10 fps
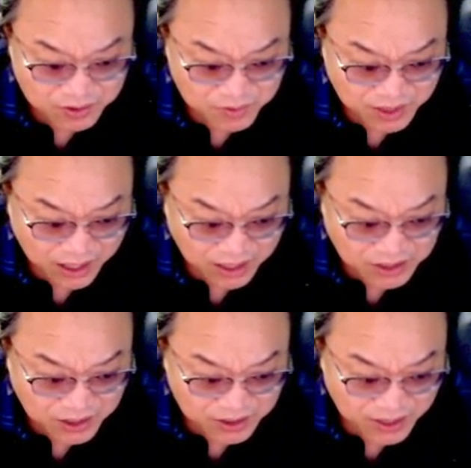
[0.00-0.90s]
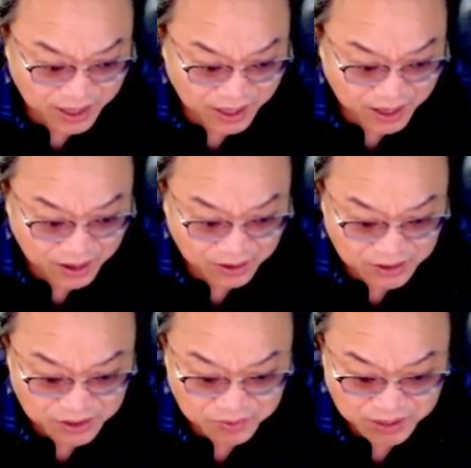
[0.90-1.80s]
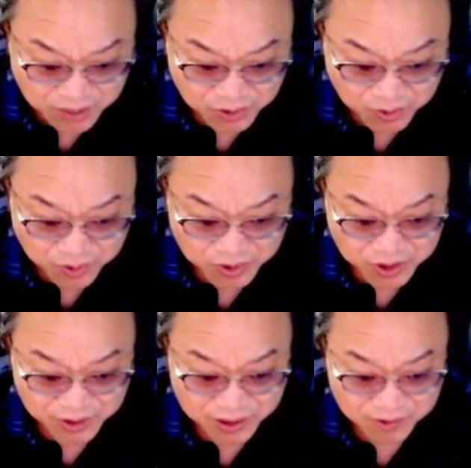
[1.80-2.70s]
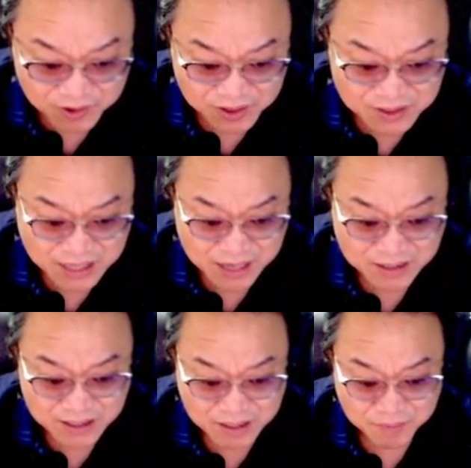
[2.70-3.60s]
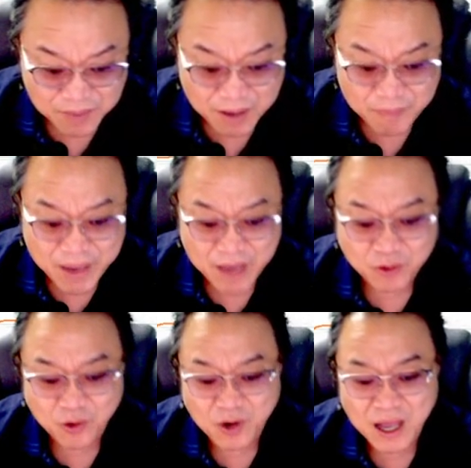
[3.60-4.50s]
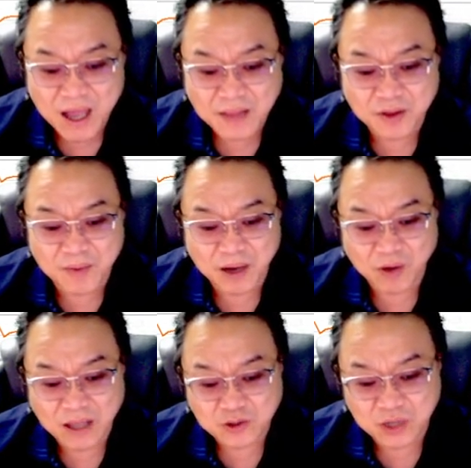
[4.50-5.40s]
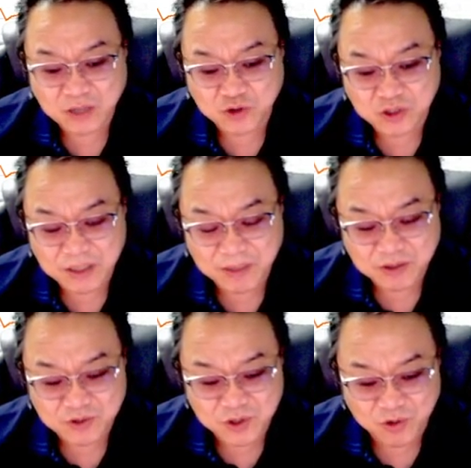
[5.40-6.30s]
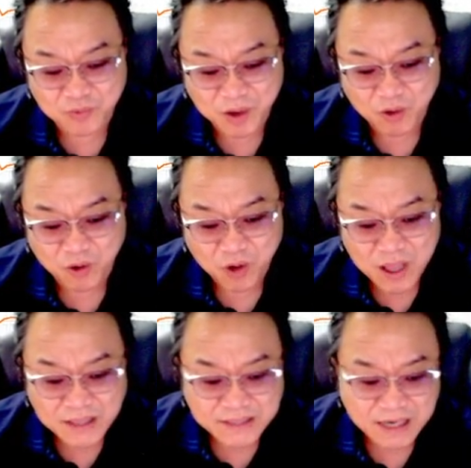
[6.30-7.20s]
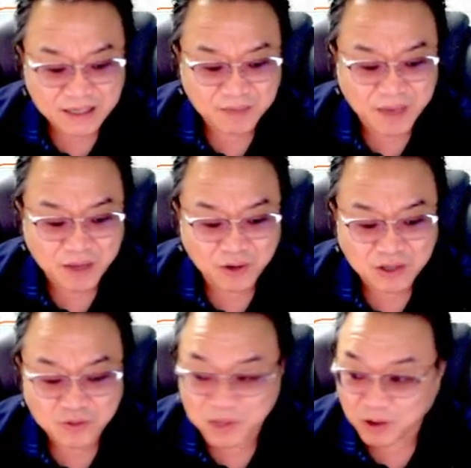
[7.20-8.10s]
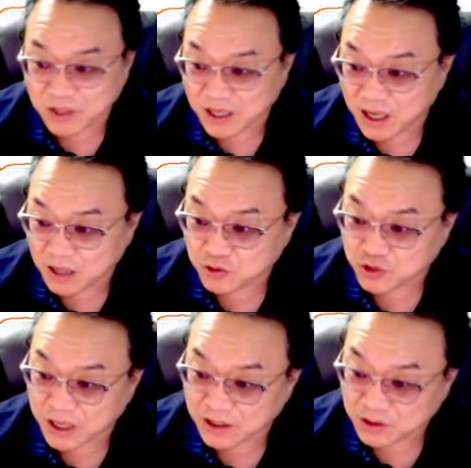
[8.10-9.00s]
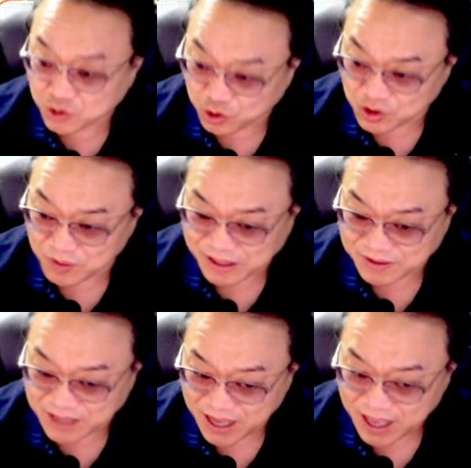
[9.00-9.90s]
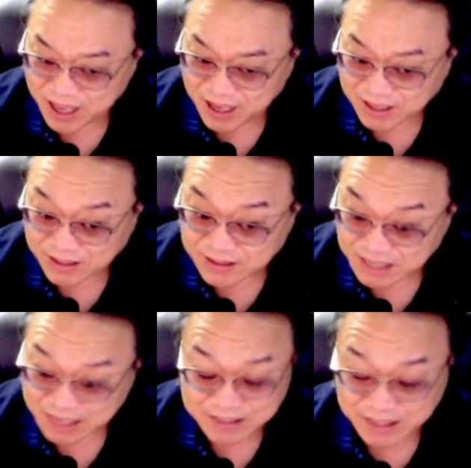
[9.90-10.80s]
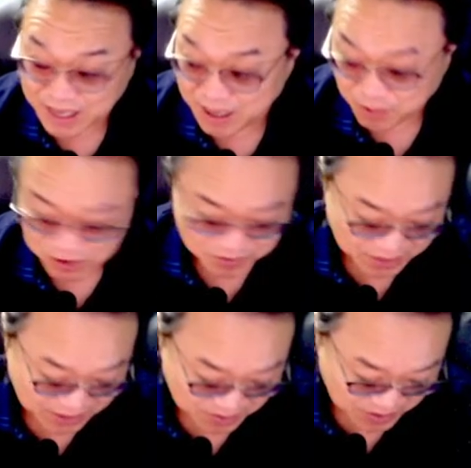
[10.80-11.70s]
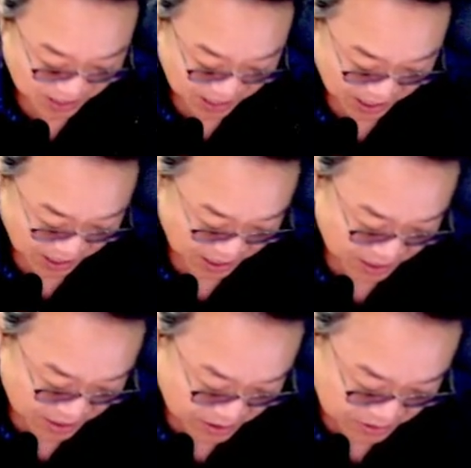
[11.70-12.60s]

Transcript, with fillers: 그렇습니다. 최근에 이십사일부터 보면 기관 외국인 쌍끌이 매도가 더 많고 한쪽 한쪽 잡아주는 경우 빼고 쌍끌이 매도가 좀 나오니까 주가는 조정을 받는다. 자, 그렇게 보시면 되겠습니다.